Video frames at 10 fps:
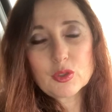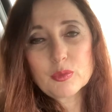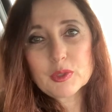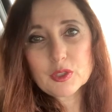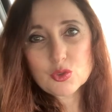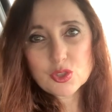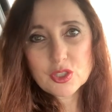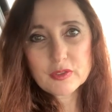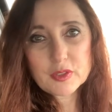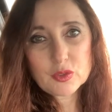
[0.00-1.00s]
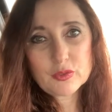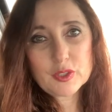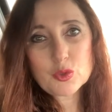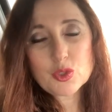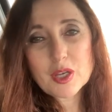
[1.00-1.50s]
было нужнее в эту, в
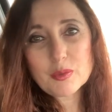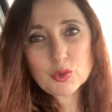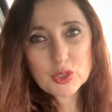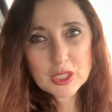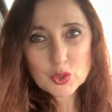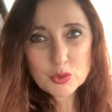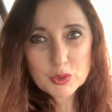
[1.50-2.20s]
эту самую данную